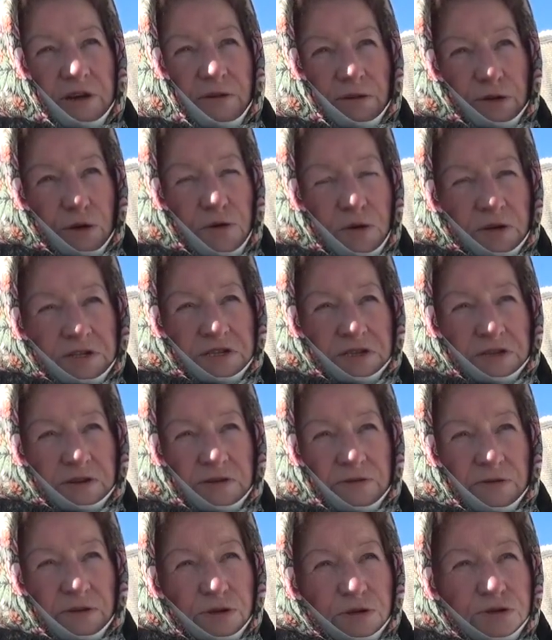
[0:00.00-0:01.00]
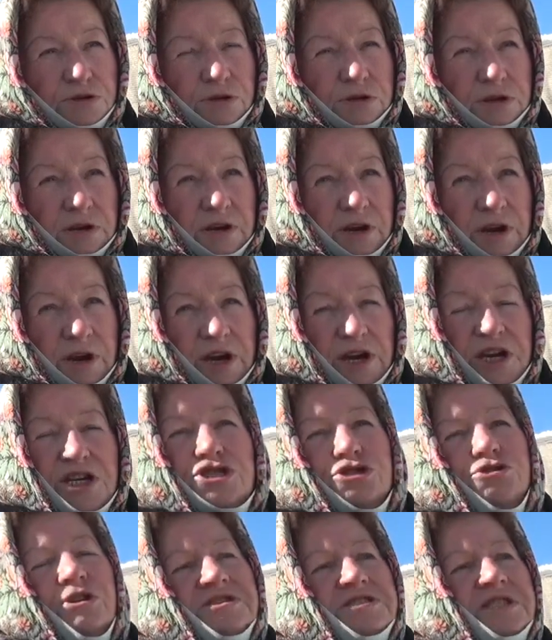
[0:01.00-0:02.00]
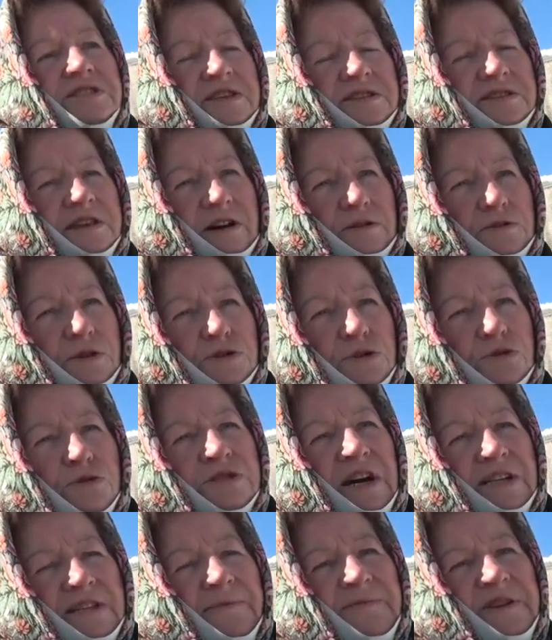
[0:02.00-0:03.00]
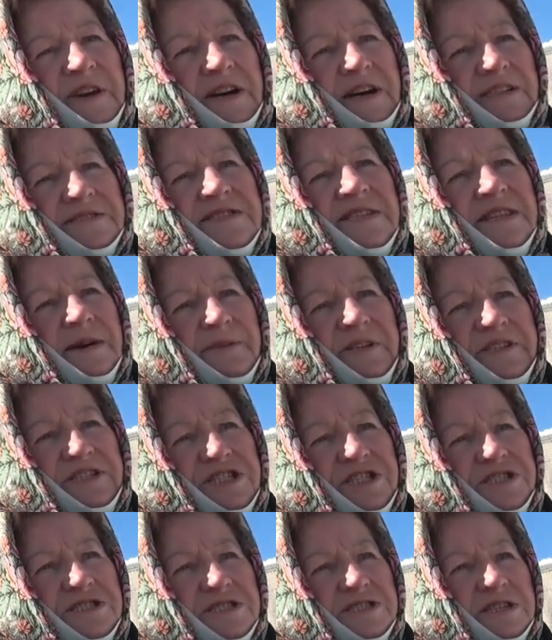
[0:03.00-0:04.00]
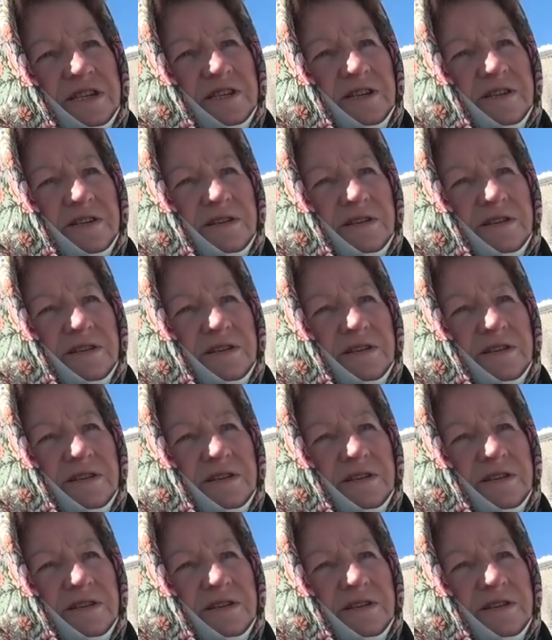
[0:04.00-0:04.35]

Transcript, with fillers: Он уходит, он идет. И что делать народу, куда нам ехать, где нам лечиться?